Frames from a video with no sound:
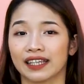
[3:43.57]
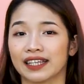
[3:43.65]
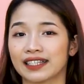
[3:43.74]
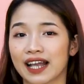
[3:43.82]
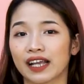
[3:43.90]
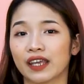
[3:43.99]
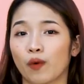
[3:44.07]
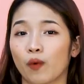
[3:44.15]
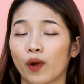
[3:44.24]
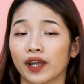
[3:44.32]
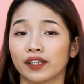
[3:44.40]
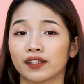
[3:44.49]
thì da
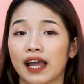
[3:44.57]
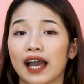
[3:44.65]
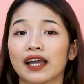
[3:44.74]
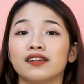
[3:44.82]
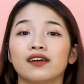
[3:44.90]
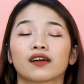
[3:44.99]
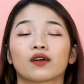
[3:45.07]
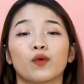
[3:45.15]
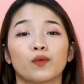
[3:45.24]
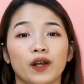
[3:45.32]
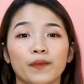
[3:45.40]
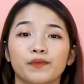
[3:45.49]
Kiều Anh đã được
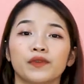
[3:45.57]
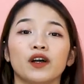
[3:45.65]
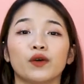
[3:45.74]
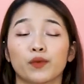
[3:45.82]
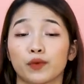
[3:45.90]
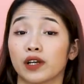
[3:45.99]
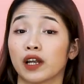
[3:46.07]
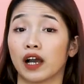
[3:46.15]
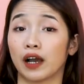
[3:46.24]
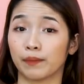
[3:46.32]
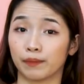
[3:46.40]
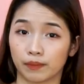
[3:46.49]
cung cấp nước cũng như là
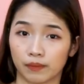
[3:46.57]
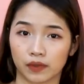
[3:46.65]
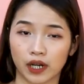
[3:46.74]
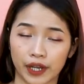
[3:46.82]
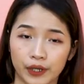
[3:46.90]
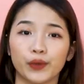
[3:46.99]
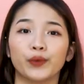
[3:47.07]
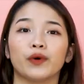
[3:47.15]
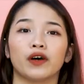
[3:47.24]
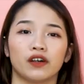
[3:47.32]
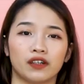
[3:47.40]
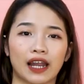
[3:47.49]
ẩm đầy đủ
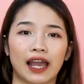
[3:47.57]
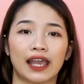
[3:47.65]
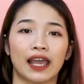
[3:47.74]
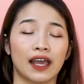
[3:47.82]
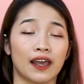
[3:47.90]
hơn này.